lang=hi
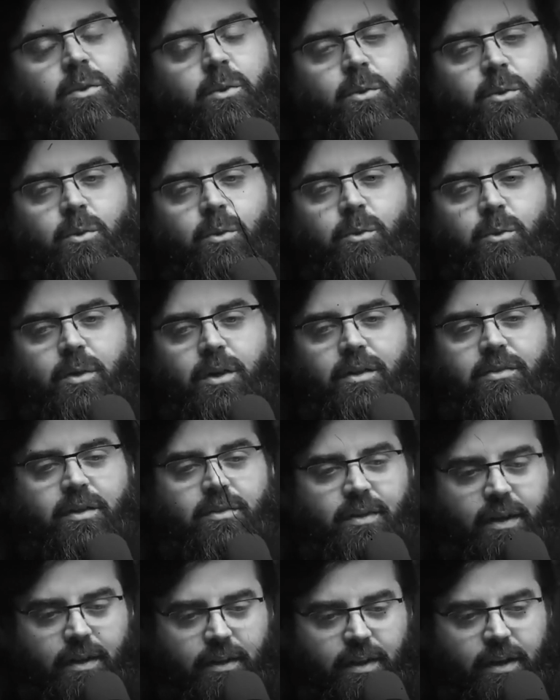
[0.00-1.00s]
तो
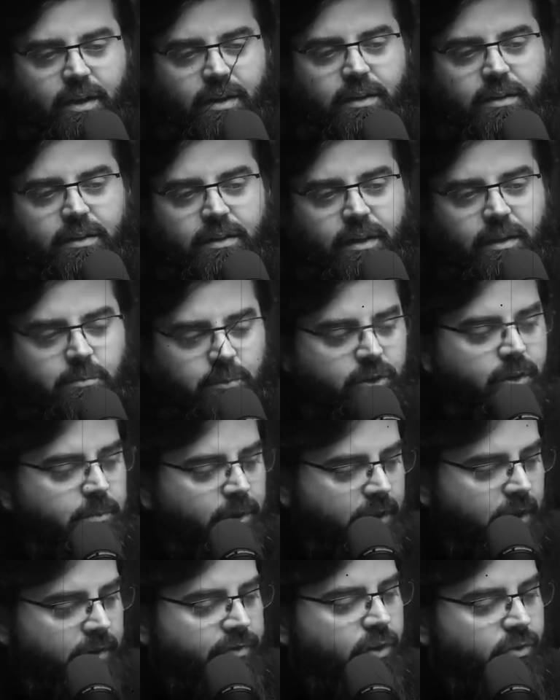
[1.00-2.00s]
इसके साथ ना ये मुझे
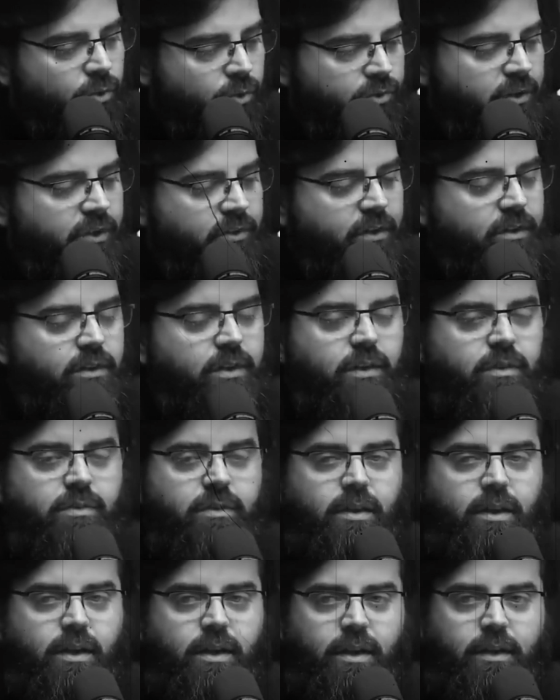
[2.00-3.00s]
काफ़ी एसोसिएशन थी
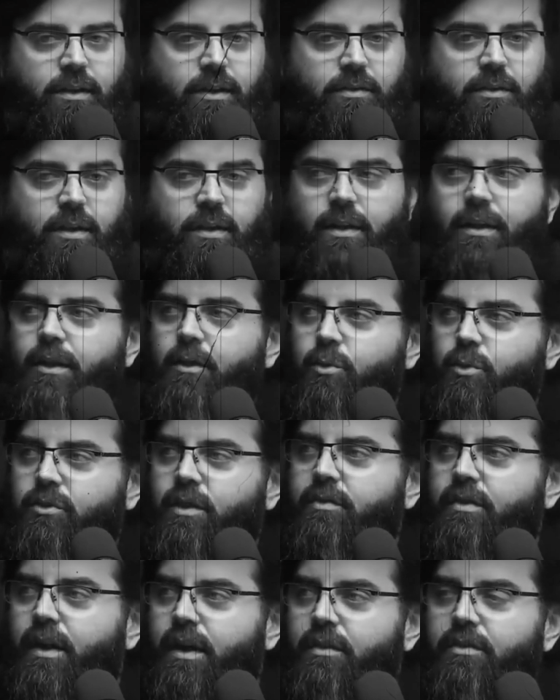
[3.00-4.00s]
इस आयत के साथ लेकिन कुछ
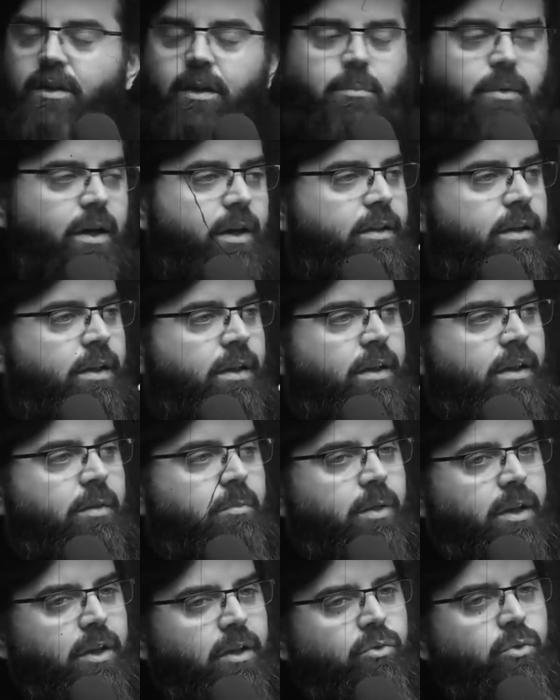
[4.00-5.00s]
इवेंट्स के बाद
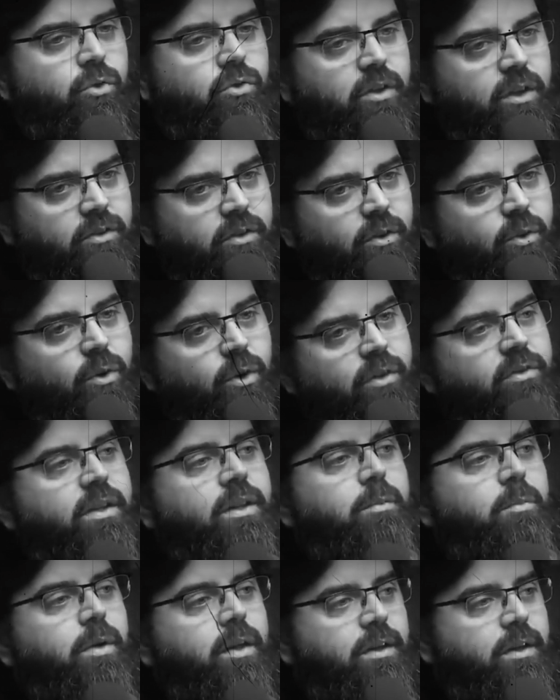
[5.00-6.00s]
मेरी एसोसिएशन और
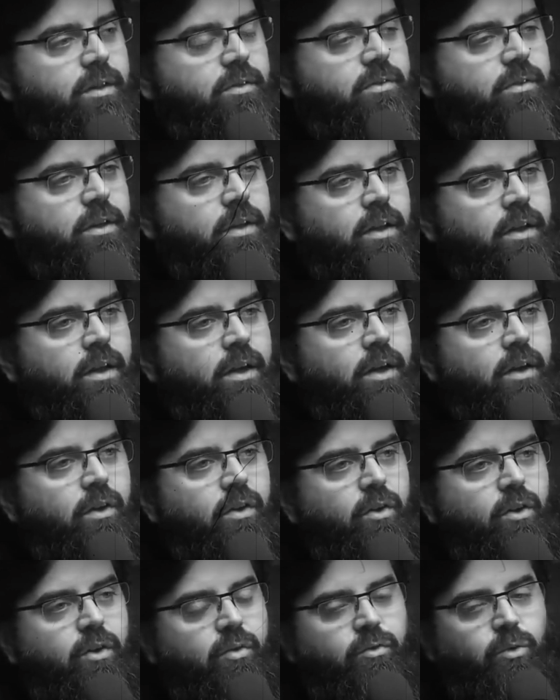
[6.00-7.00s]
ज़्यादा बढ़ गई इससे हम्म,
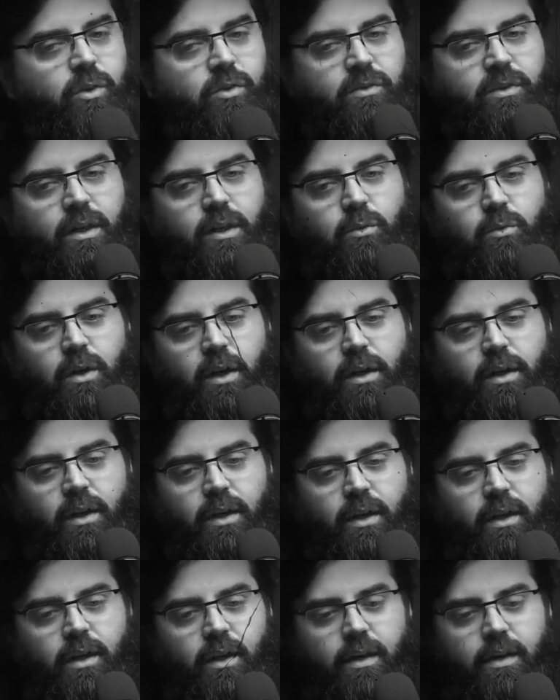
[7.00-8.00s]
हम्म। और वो इस तरह हुआ
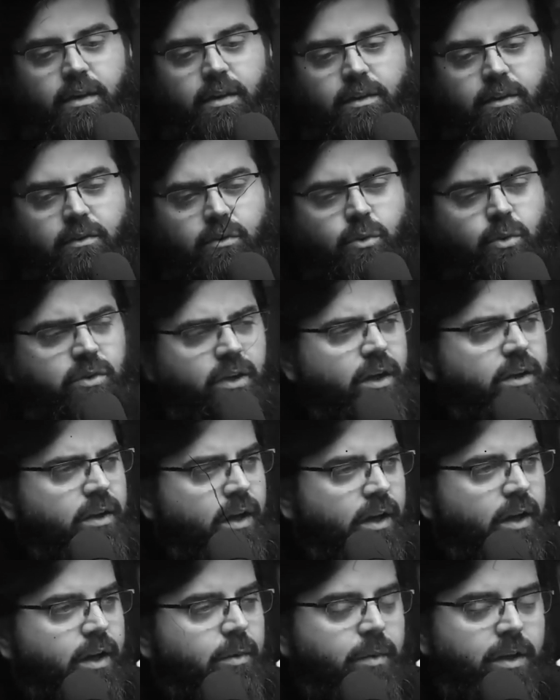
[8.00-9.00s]
कि
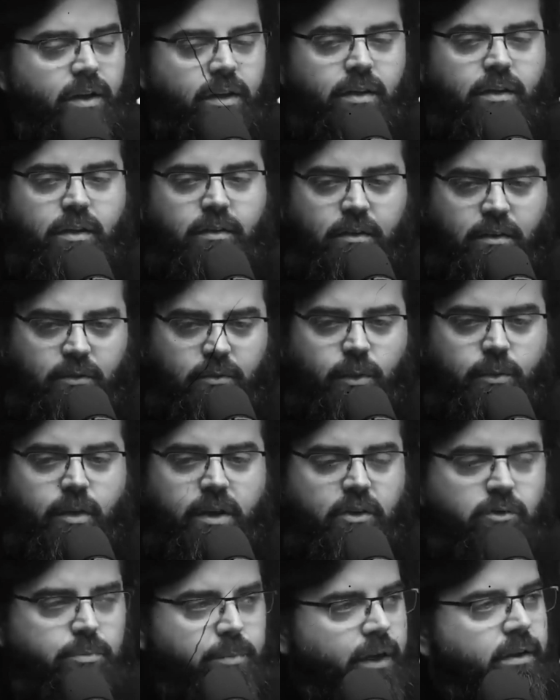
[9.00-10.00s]
दो में ना वी
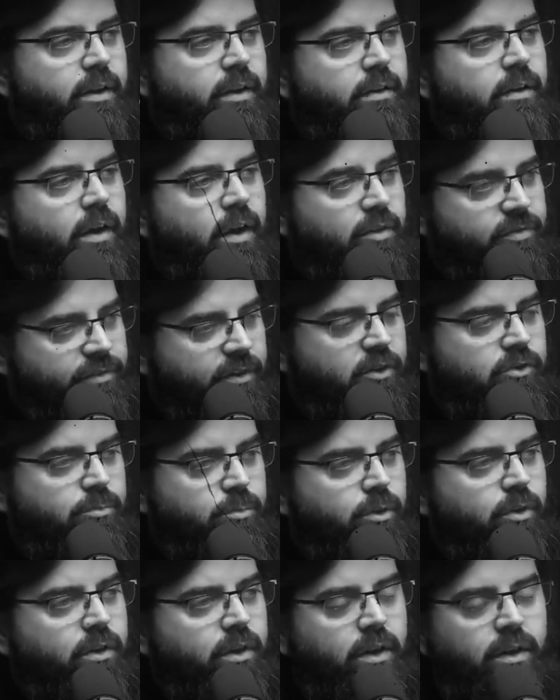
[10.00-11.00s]
वर एक्सपेक्टिंग आर फर्स्ट
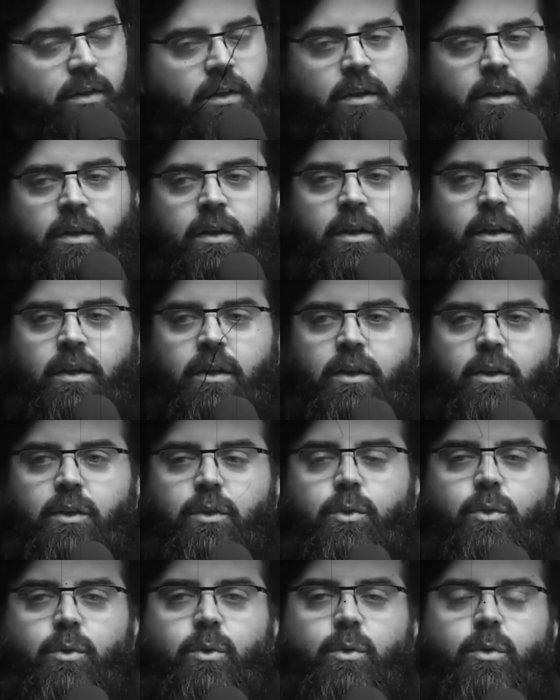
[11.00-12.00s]
बॉर्न ना
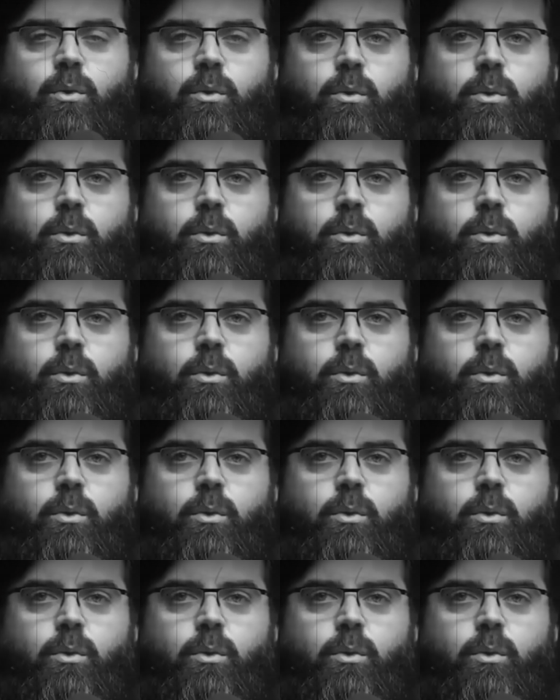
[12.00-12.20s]
तो